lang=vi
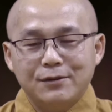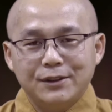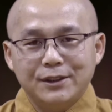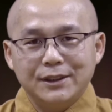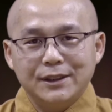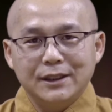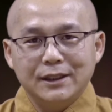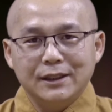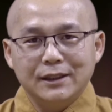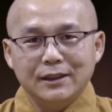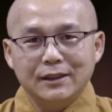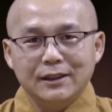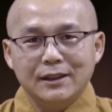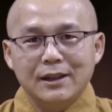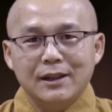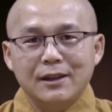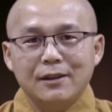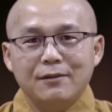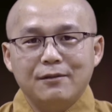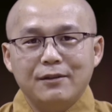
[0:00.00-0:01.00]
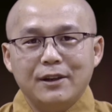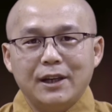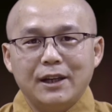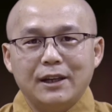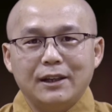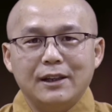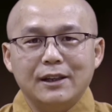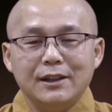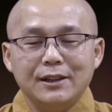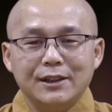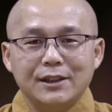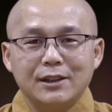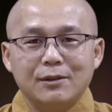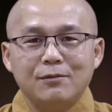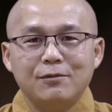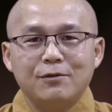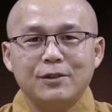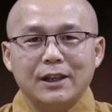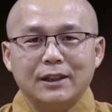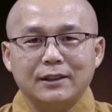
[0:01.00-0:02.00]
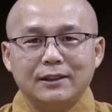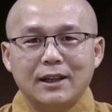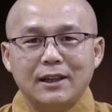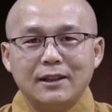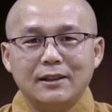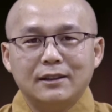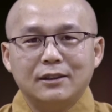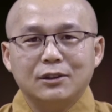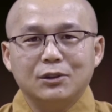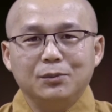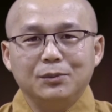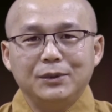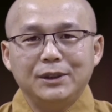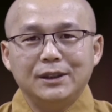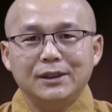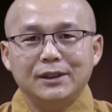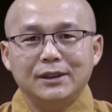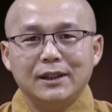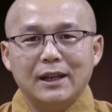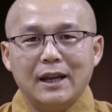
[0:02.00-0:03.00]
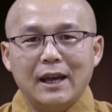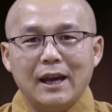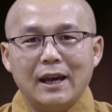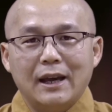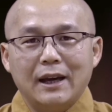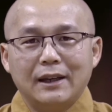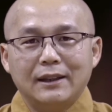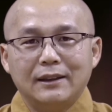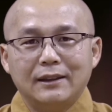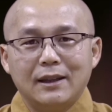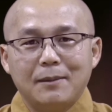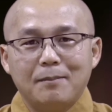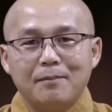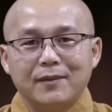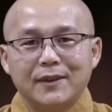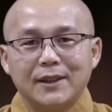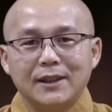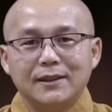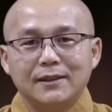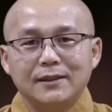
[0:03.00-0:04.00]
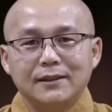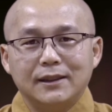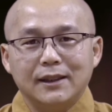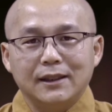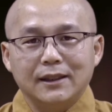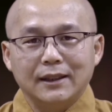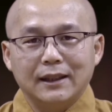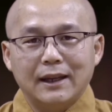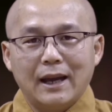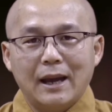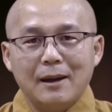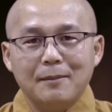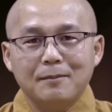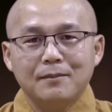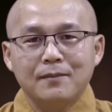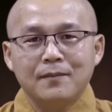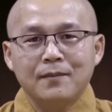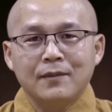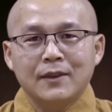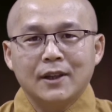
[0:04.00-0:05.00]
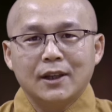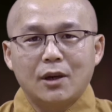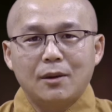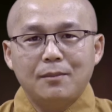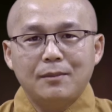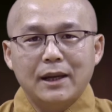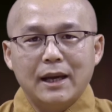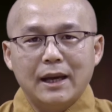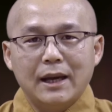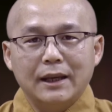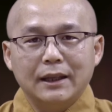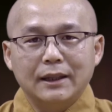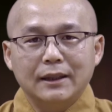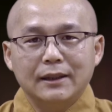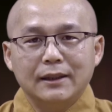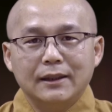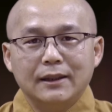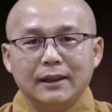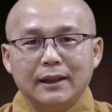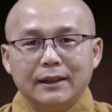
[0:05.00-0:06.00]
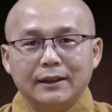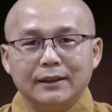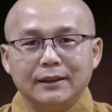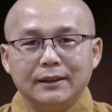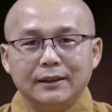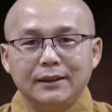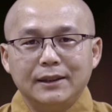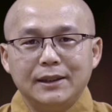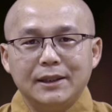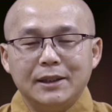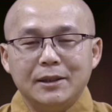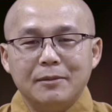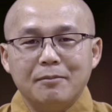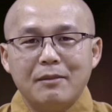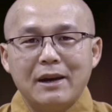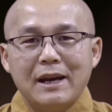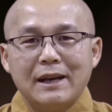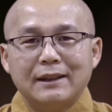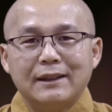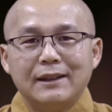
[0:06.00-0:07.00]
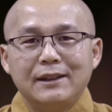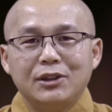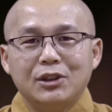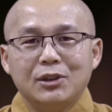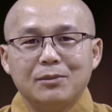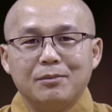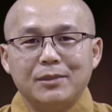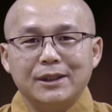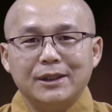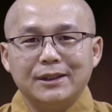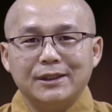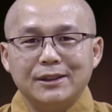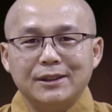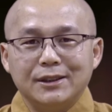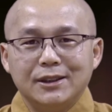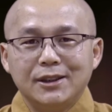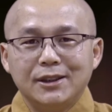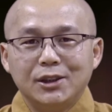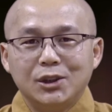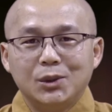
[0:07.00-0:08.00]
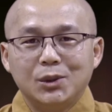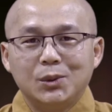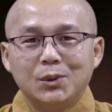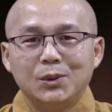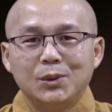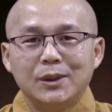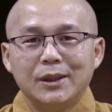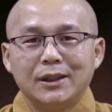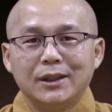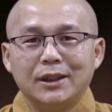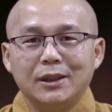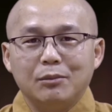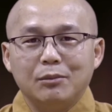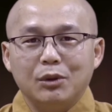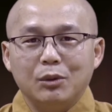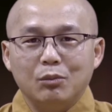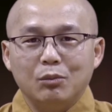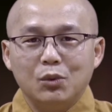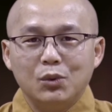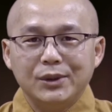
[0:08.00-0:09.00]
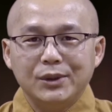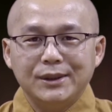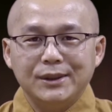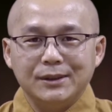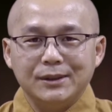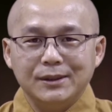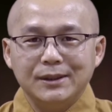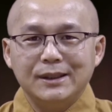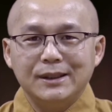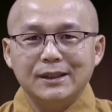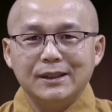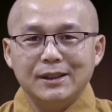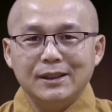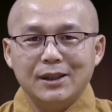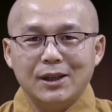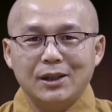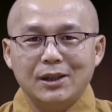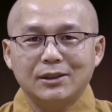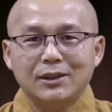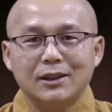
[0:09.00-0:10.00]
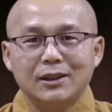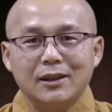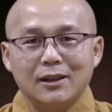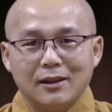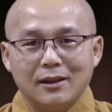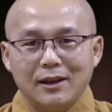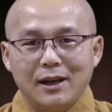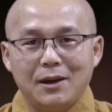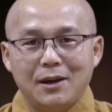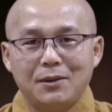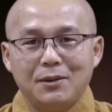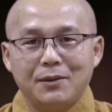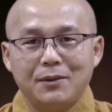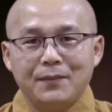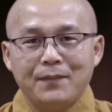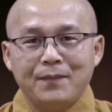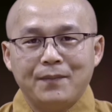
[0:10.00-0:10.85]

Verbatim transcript: phương diện về đời sống vật chất cũng như là cái tâm tư tình cảm. Tóm lại là những gì mang đến cho mình sự thích thú thì mình muốn giữ gìn nó cho thật lâu.